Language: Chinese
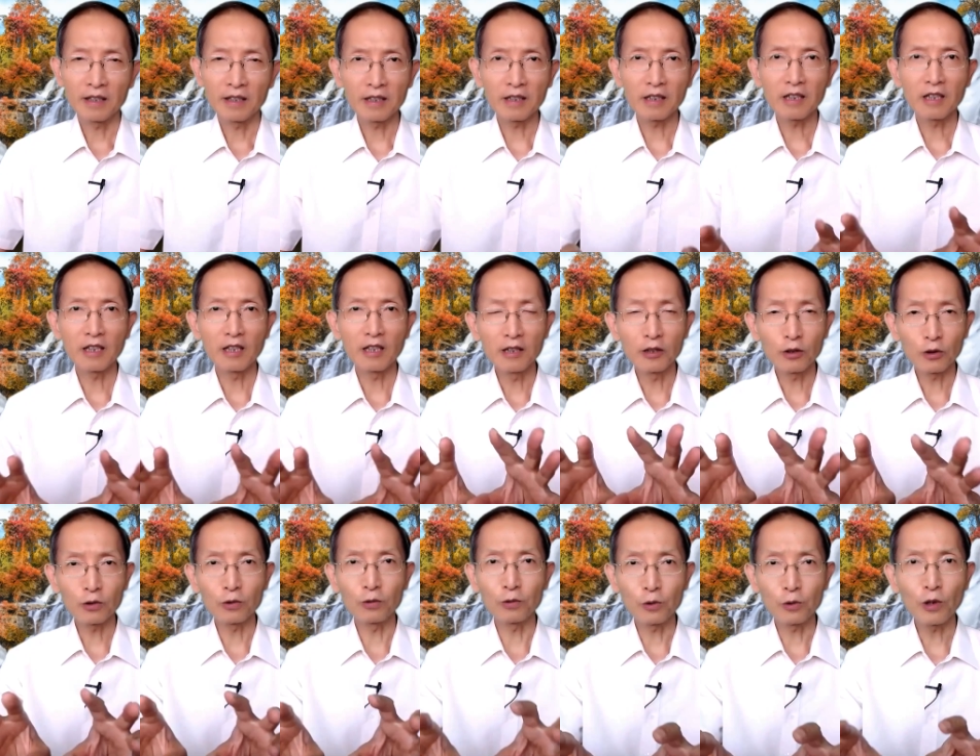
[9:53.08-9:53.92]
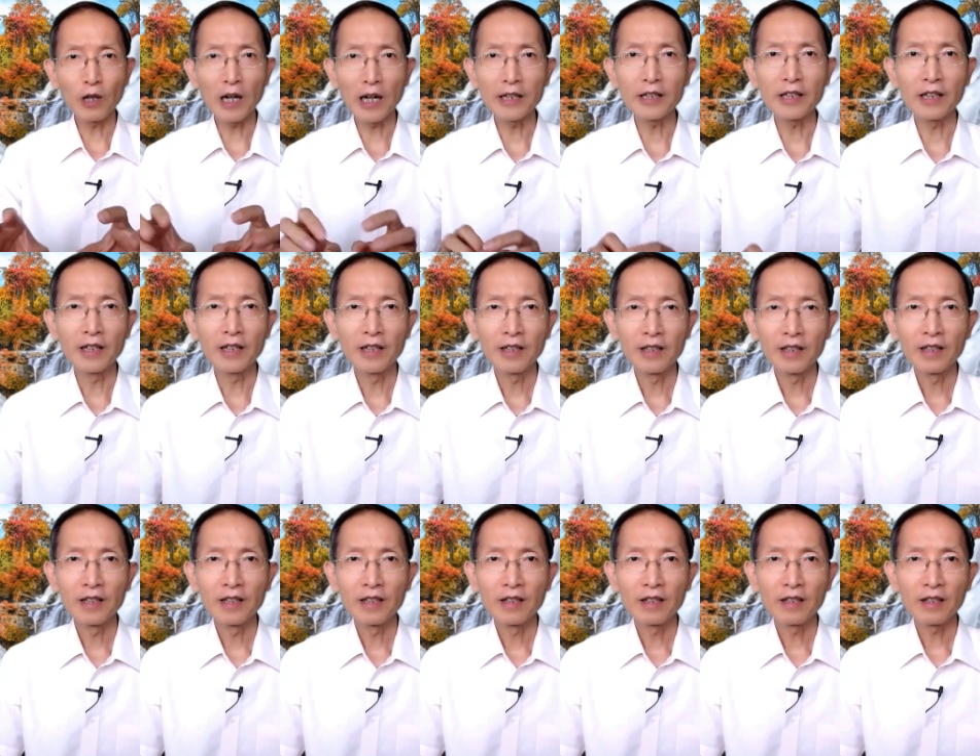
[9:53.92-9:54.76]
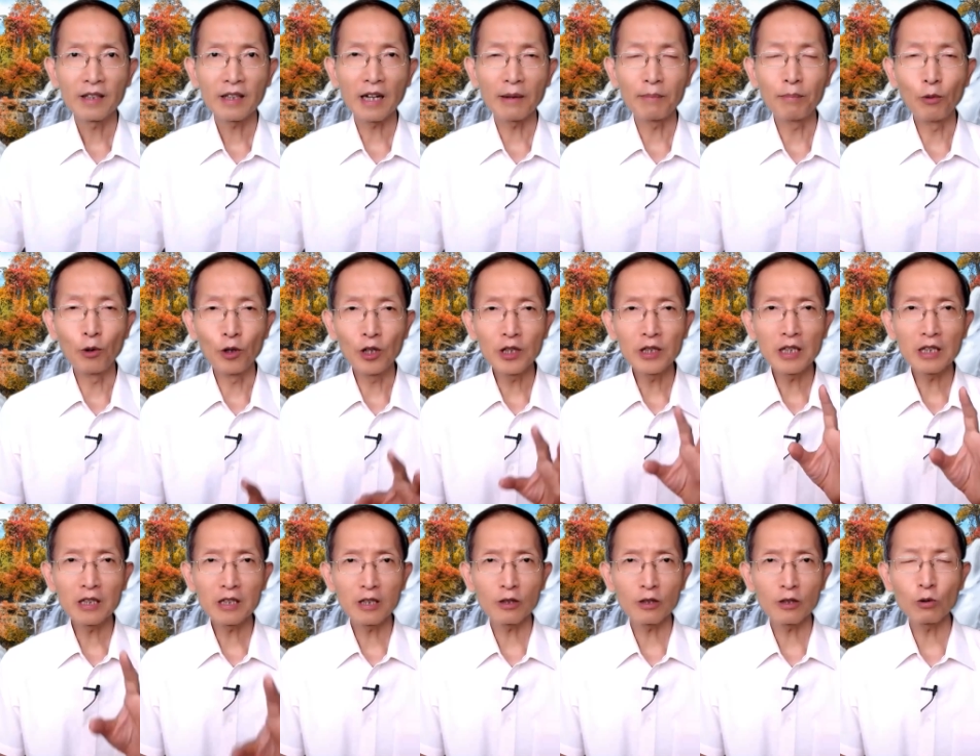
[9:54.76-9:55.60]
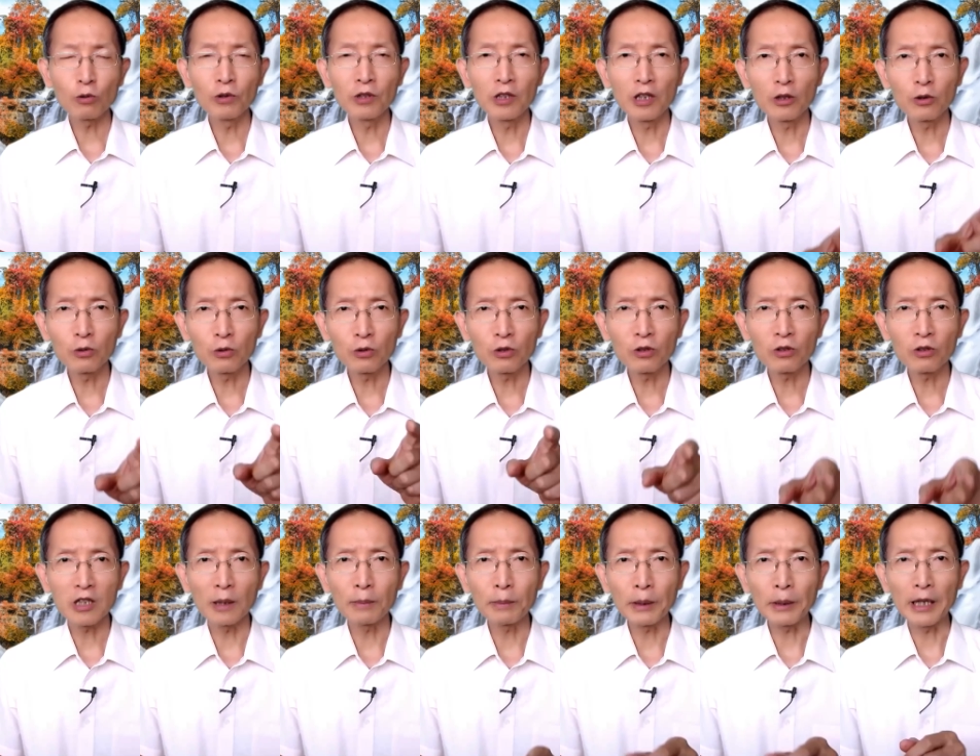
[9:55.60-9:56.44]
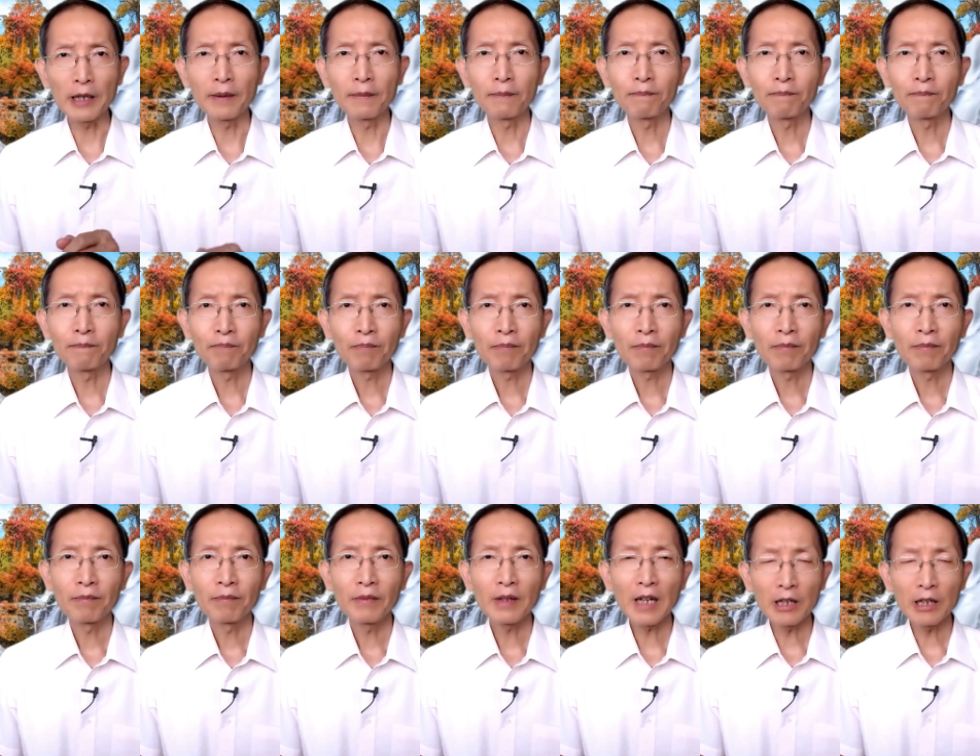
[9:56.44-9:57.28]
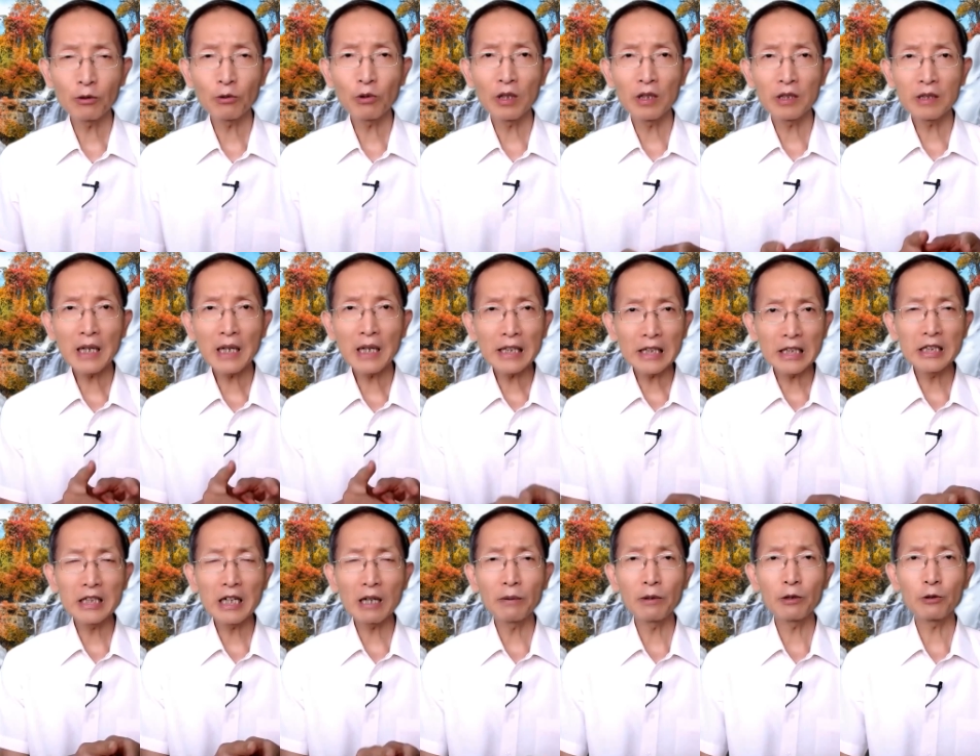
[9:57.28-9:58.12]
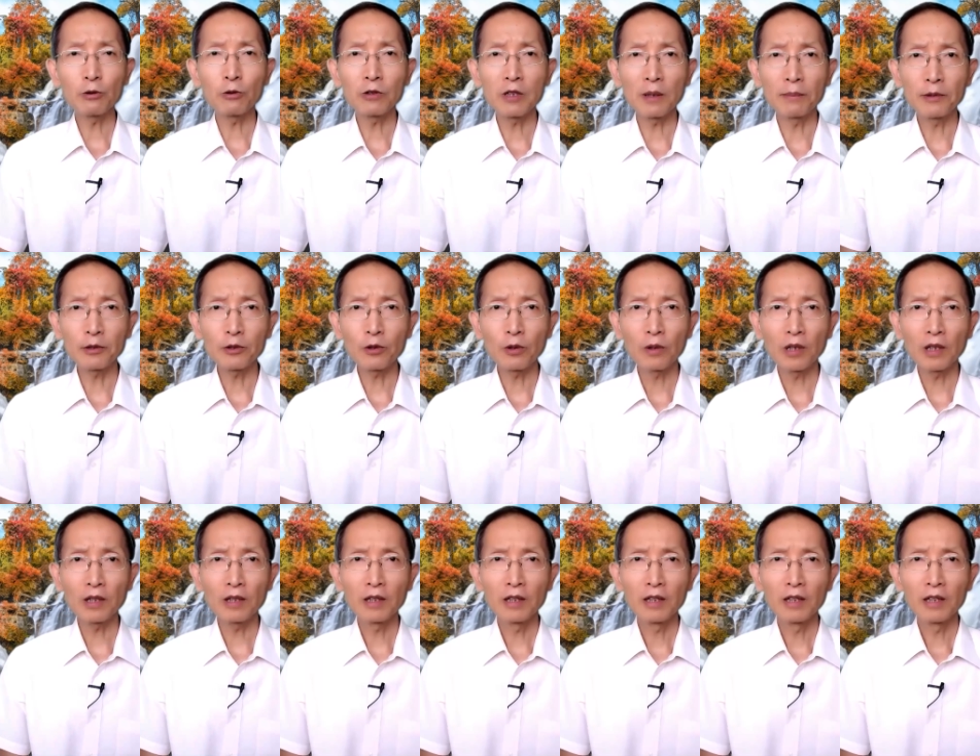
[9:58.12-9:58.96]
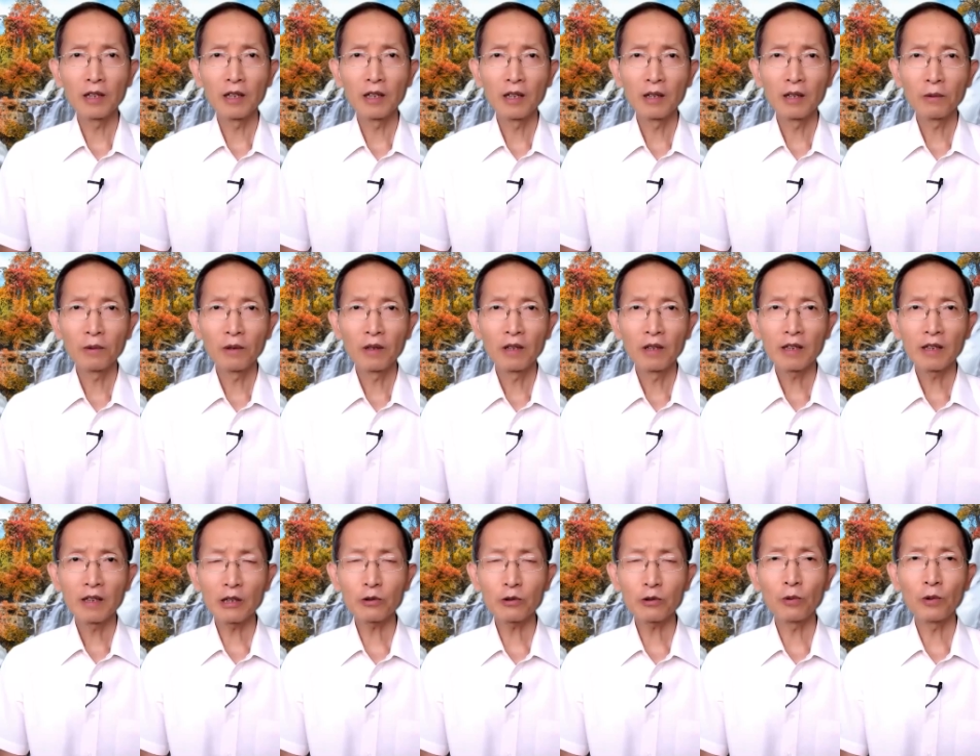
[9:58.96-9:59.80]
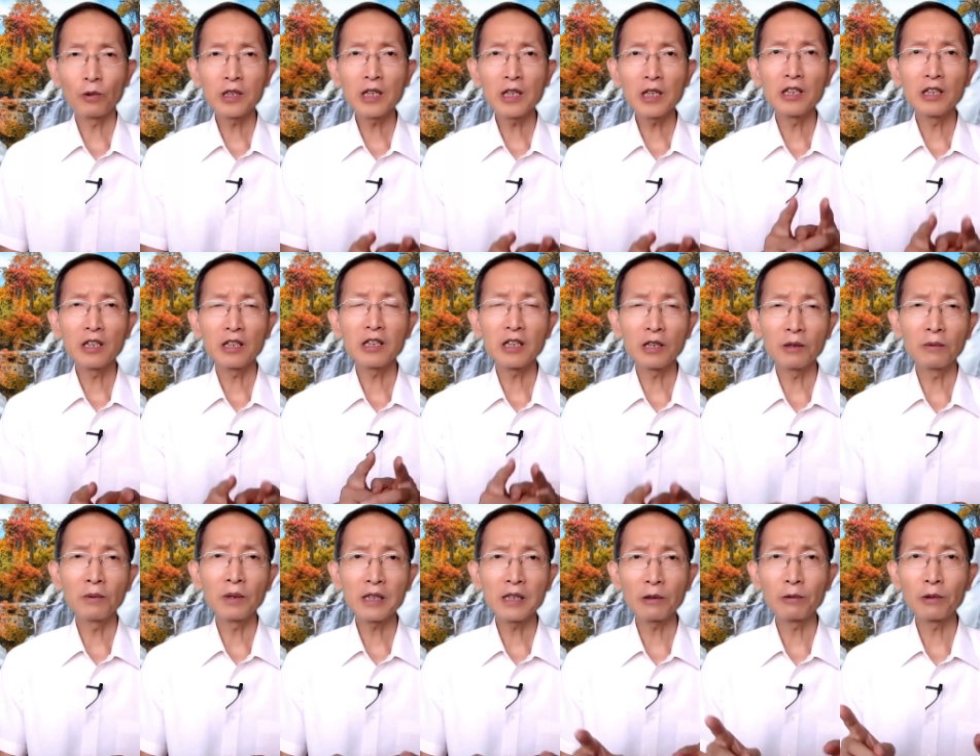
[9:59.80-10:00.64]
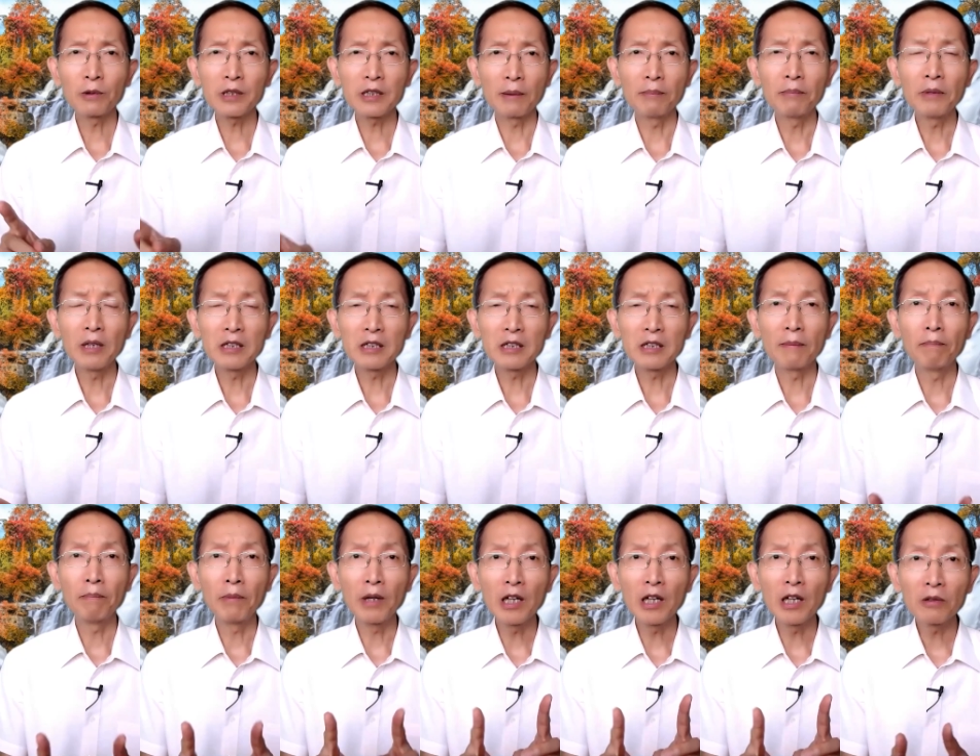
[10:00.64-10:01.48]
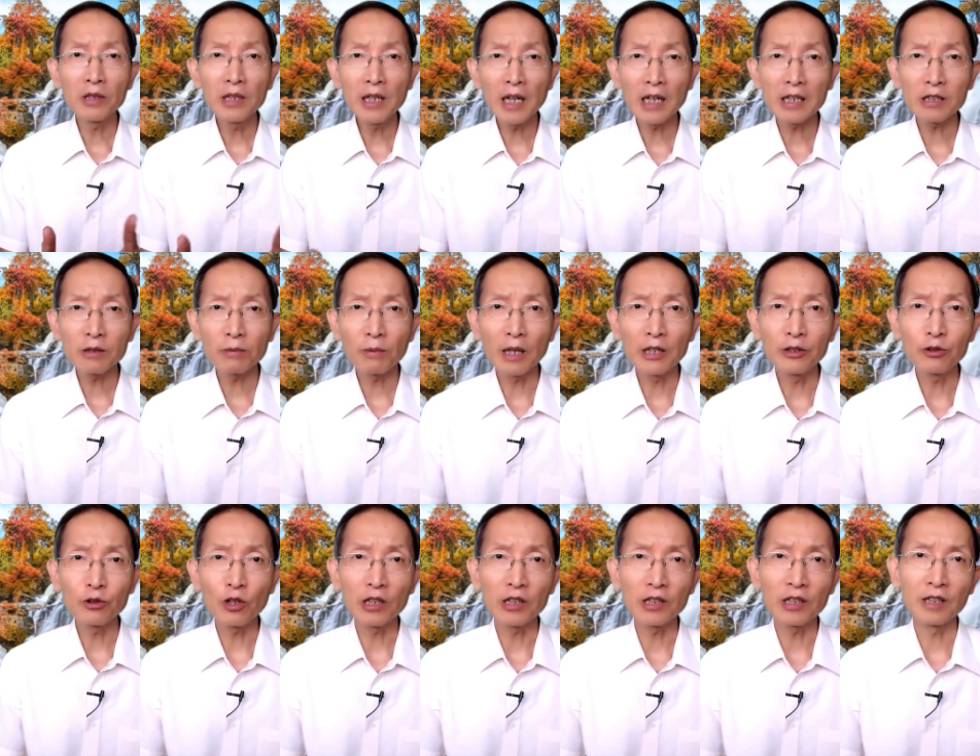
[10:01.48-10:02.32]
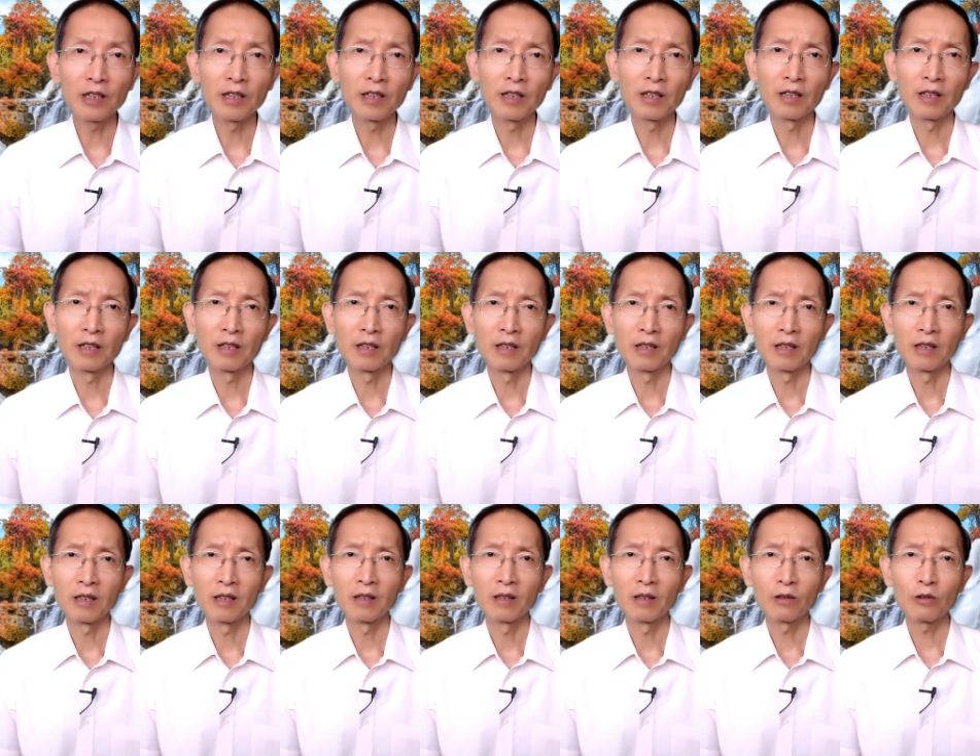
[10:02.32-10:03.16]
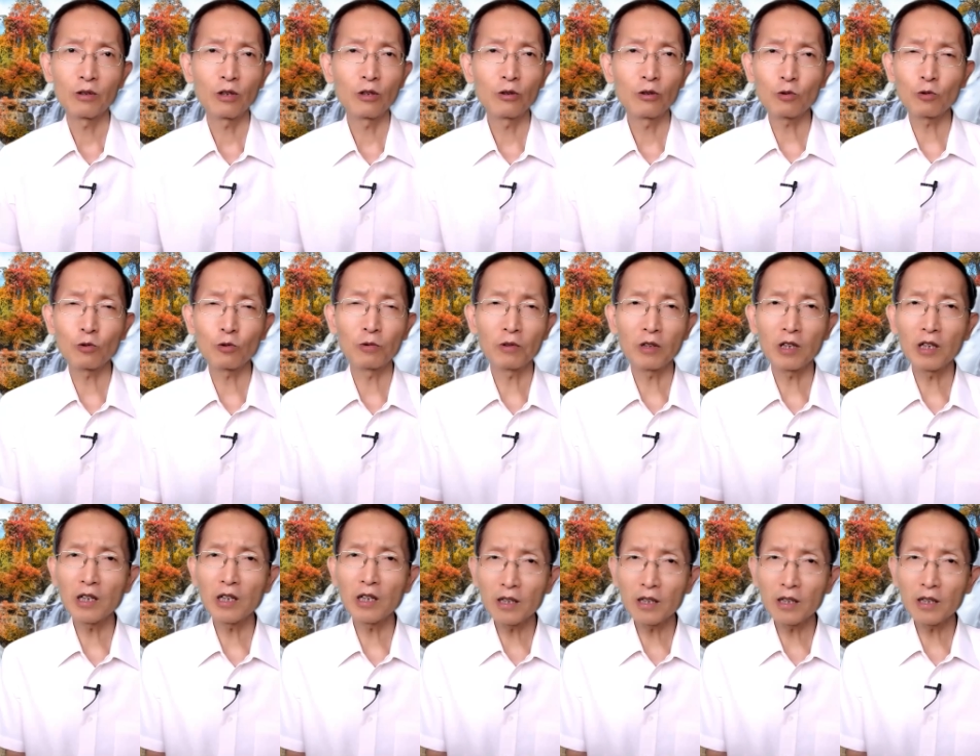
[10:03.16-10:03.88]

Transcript: 是可以数出来的。但某一件事出问题，主就责备。但对沙但教会主怎么说呢？他说：“我见你的行为在我神面前没有一样是完全。”所以主